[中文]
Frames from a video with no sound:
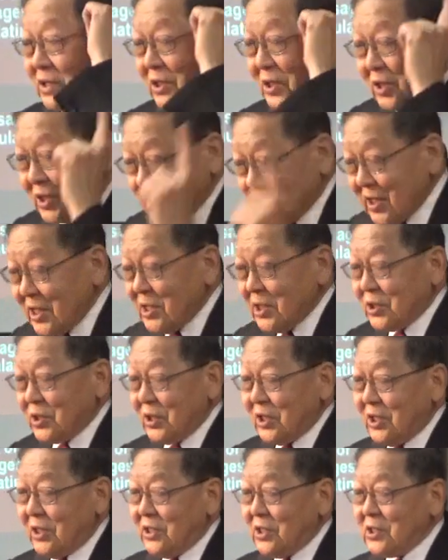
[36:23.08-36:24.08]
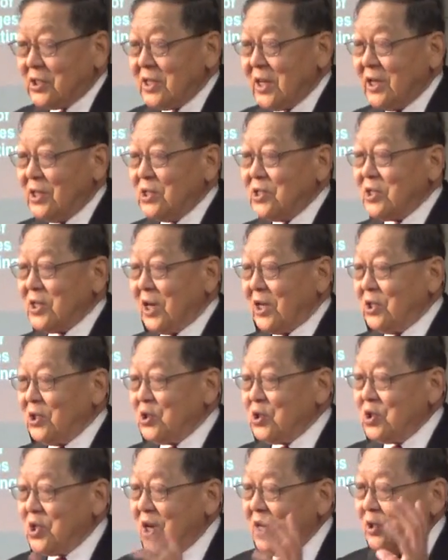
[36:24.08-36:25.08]
圣经先贤
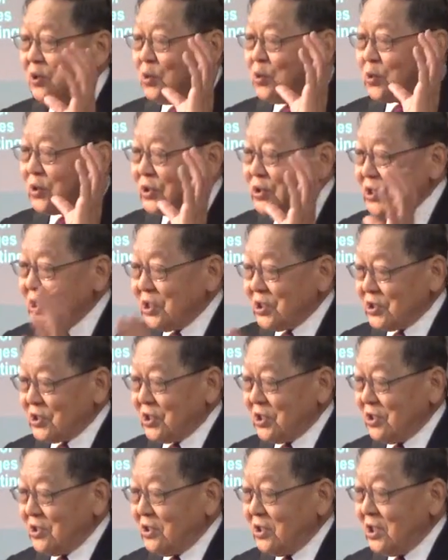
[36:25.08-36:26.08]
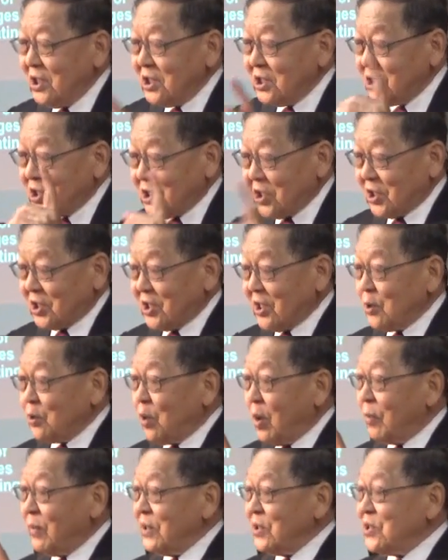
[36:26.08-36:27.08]
坚固的信心值得
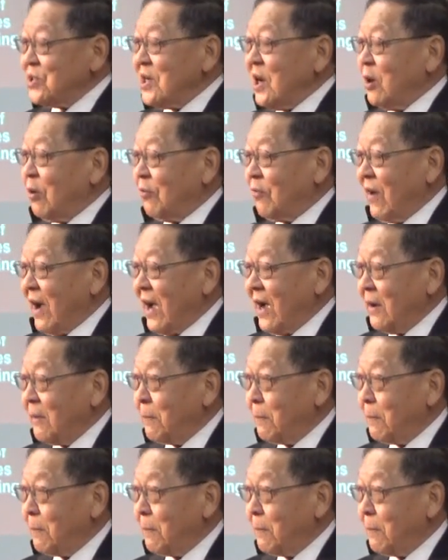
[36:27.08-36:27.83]
我们效法。